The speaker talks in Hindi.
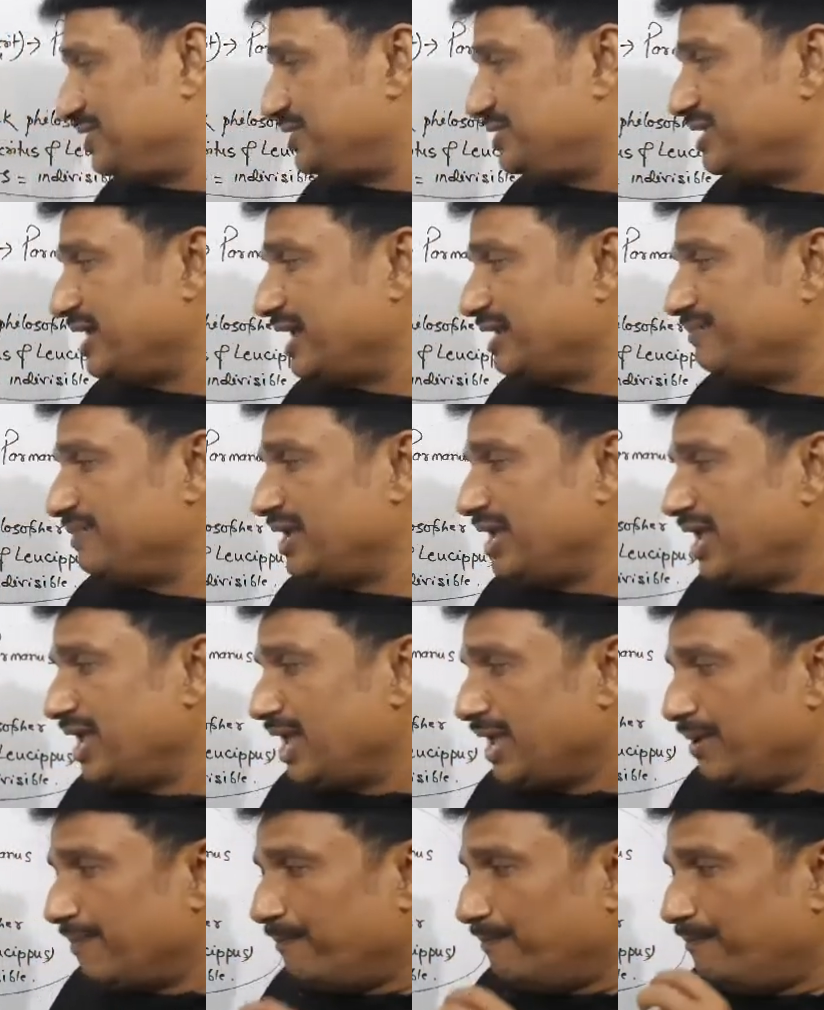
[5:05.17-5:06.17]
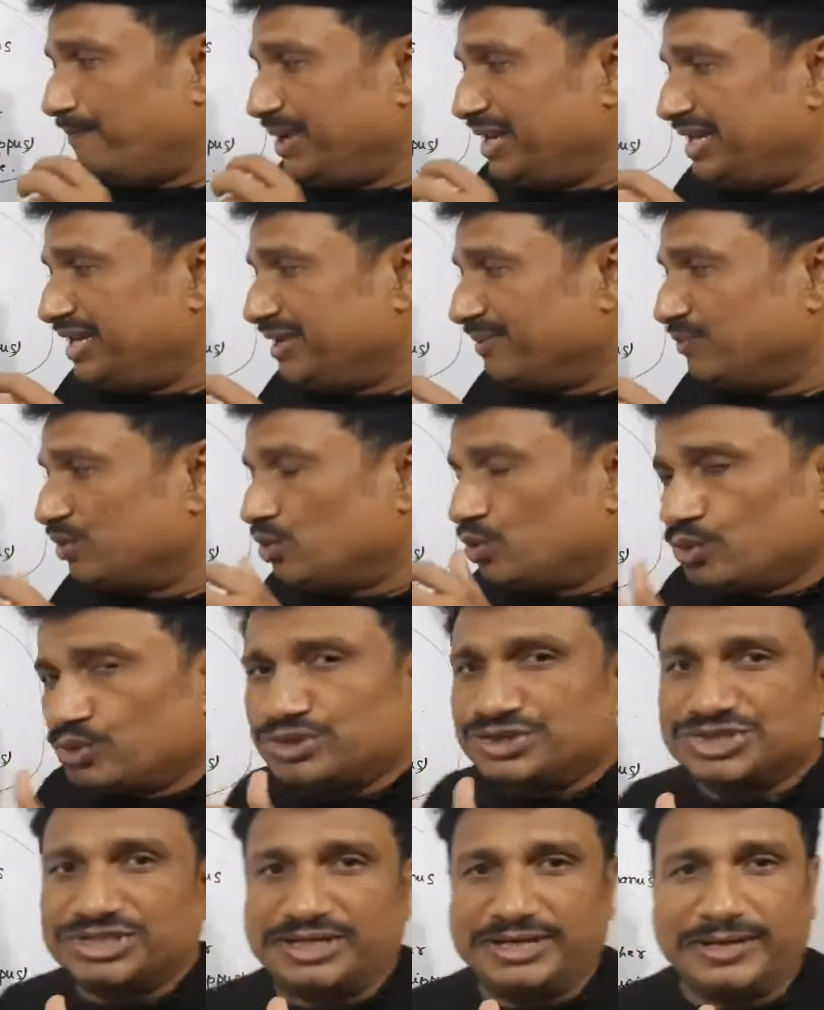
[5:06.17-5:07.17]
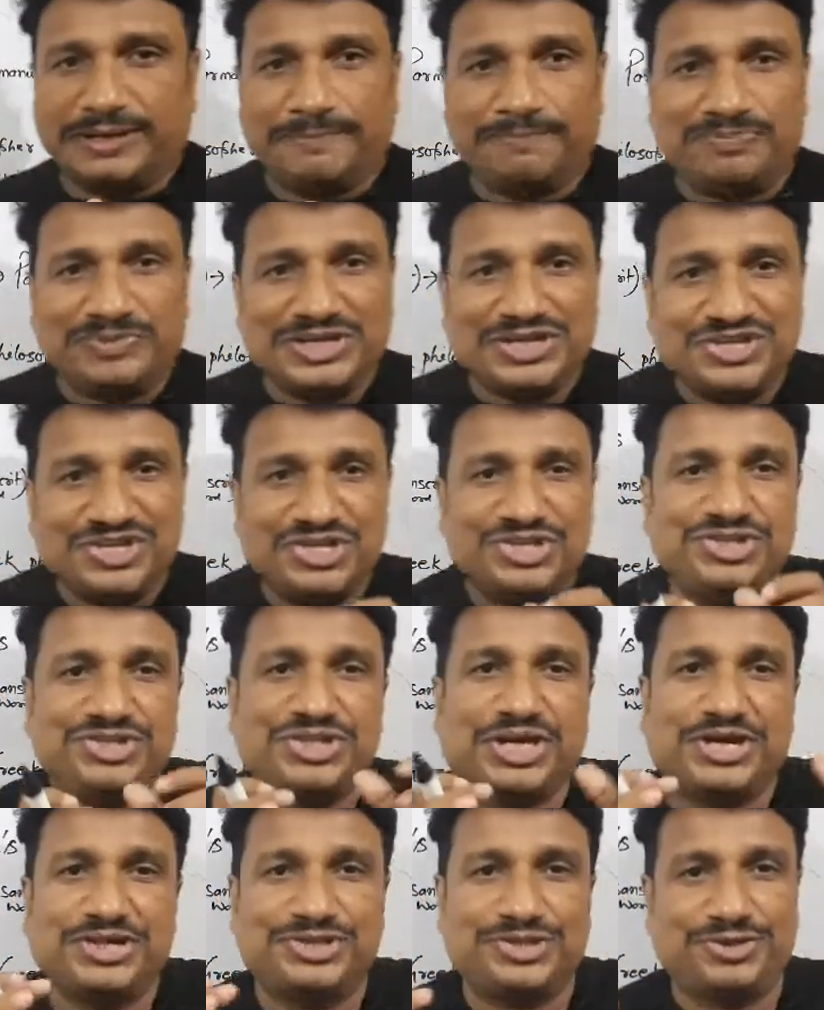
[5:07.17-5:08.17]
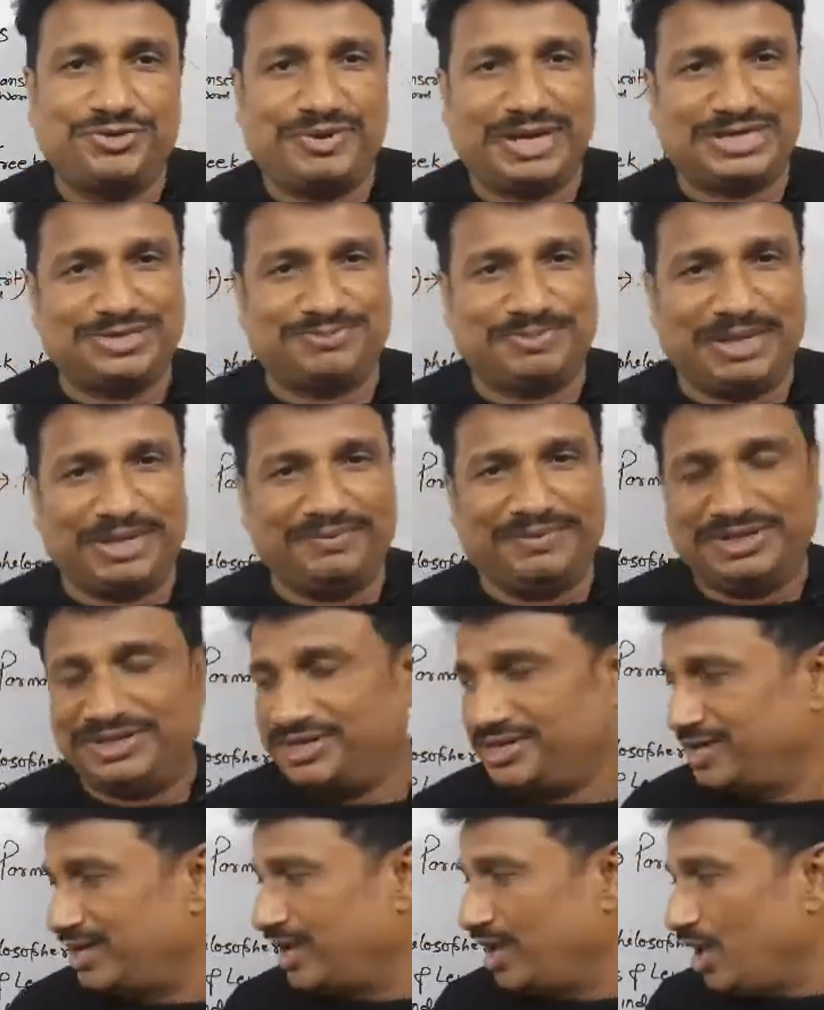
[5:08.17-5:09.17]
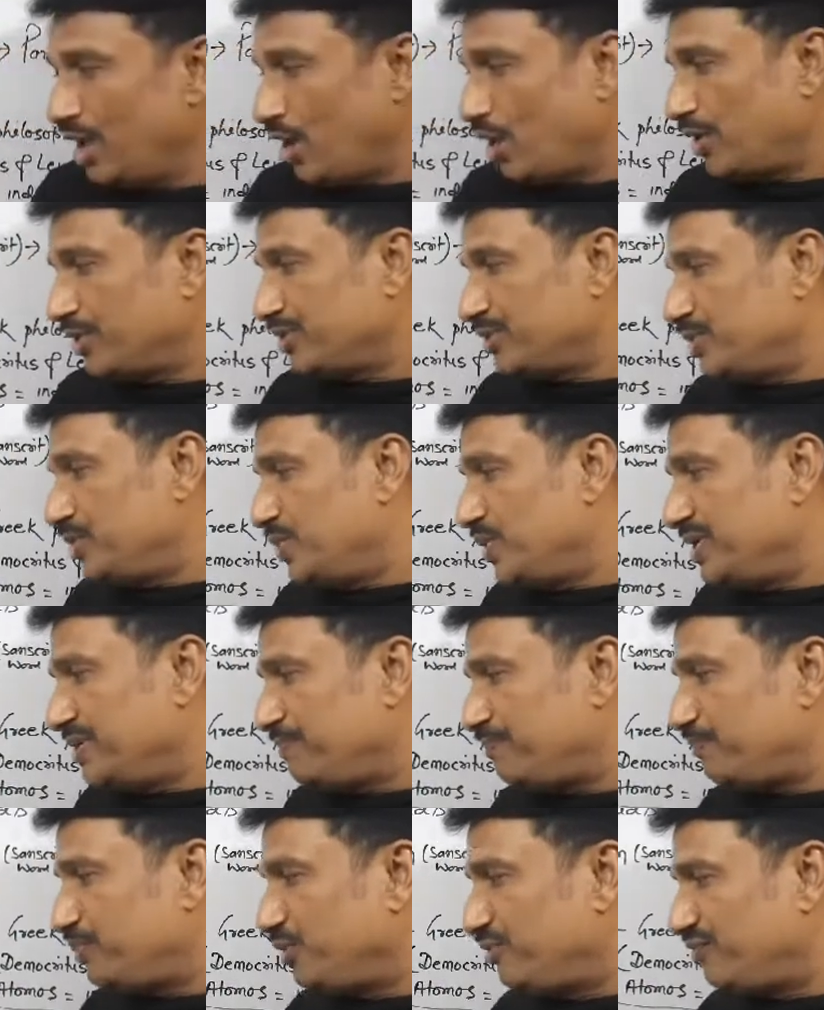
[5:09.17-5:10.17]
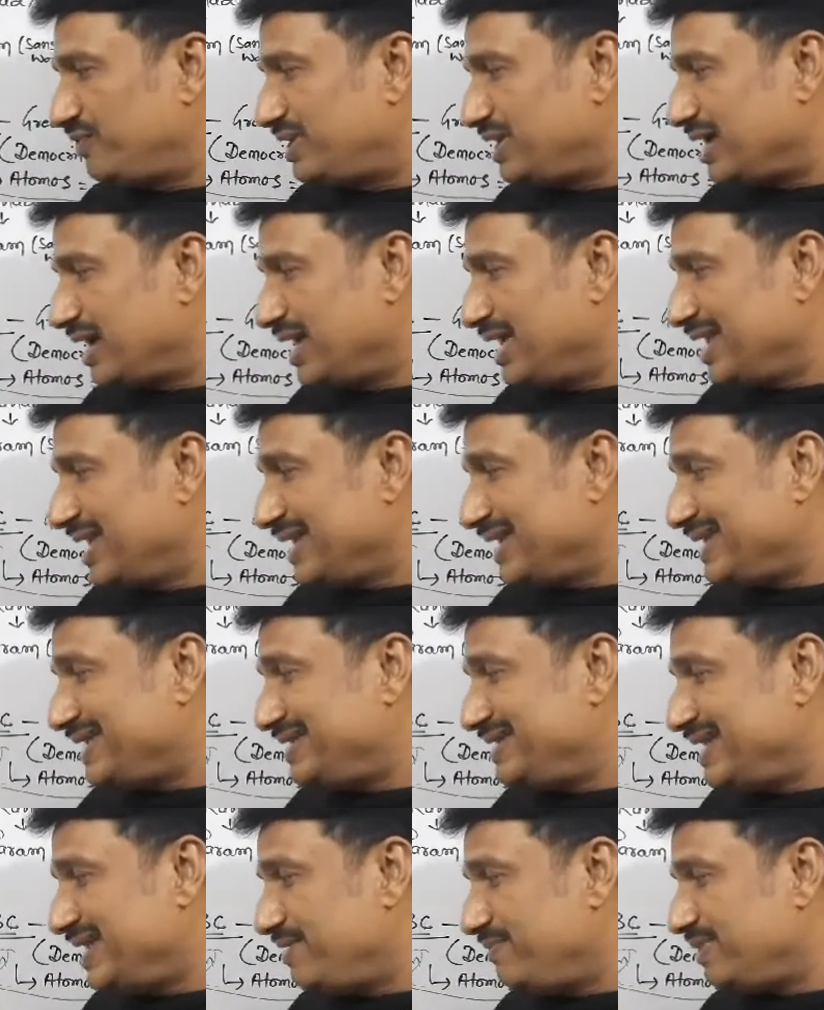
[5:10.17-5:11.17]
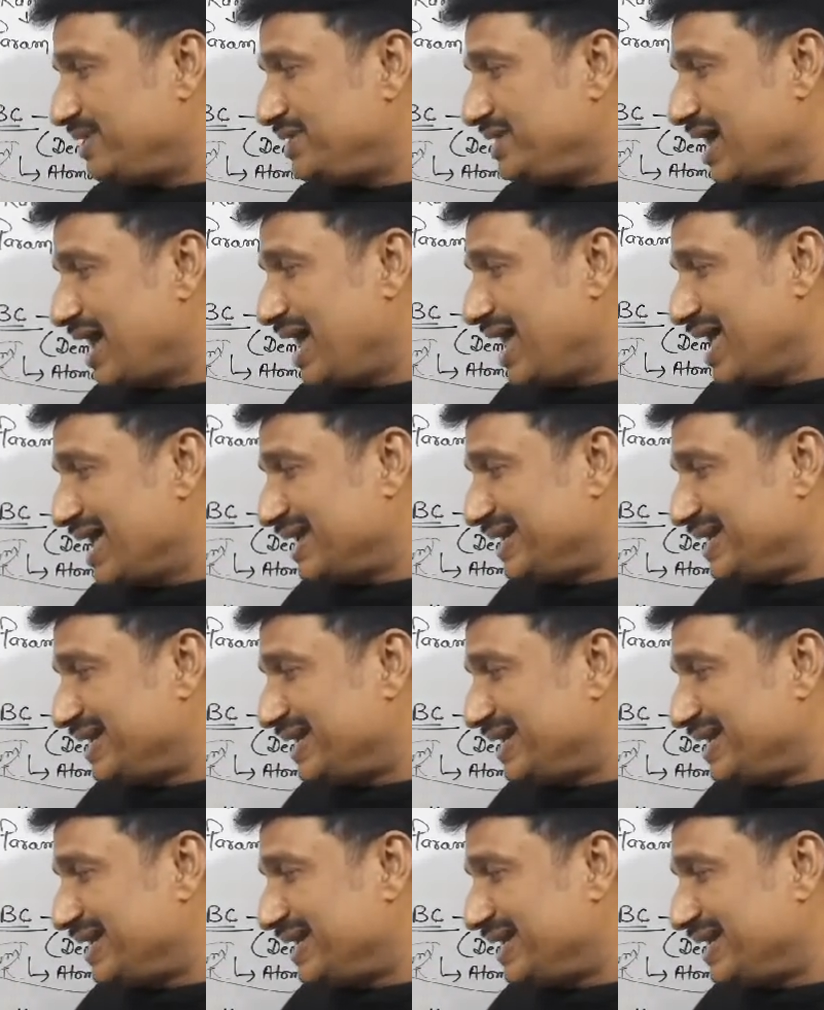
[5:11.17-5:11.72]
नाइन में विलियम क्रुक्स ने डिस्चार्ज ट्यूब एक्सपेरिमेंट किया और उन्होंने प्रूफ किया कि नहीं भैया